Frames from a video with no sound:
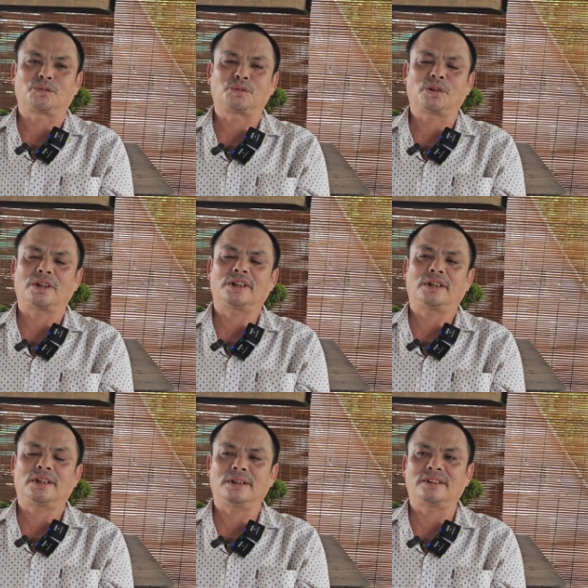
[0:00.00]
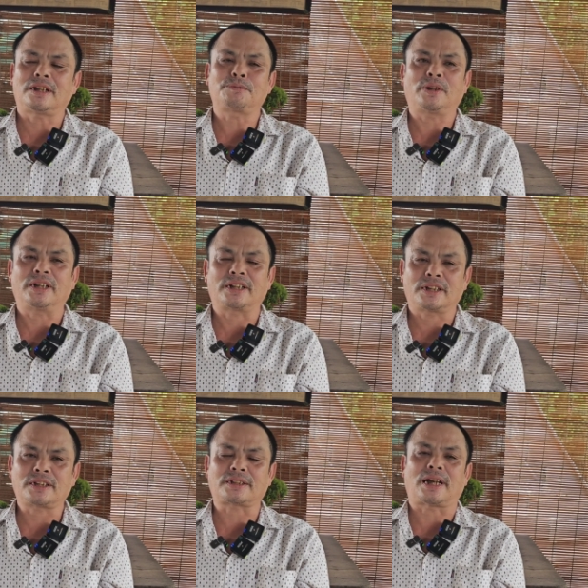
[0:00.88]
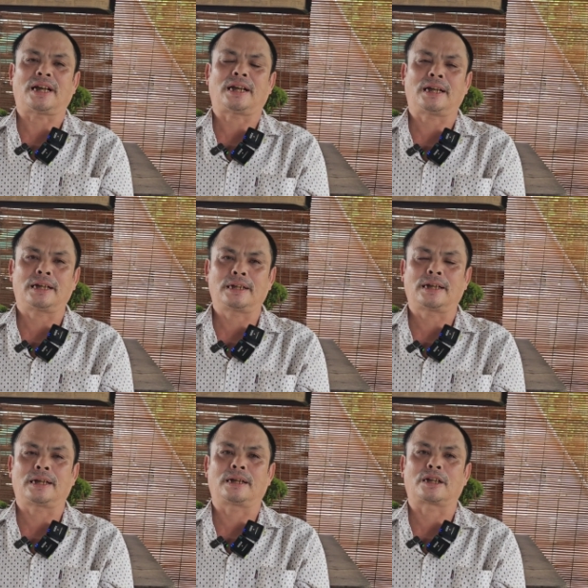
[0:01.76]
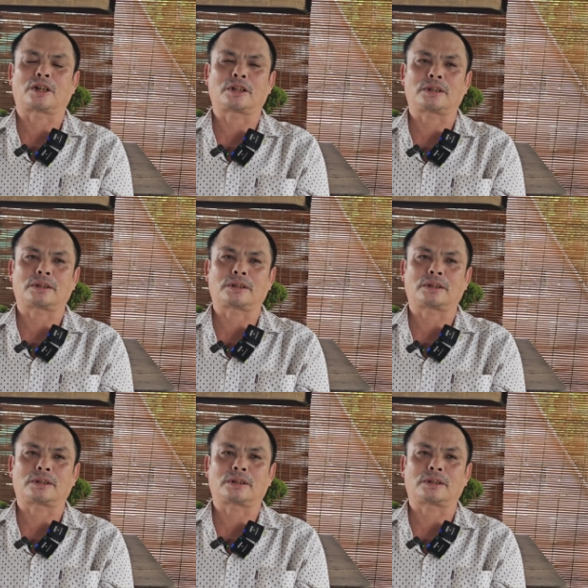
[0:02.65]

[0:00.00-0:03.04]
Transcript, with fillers: cũng uh, dám nói tất cả là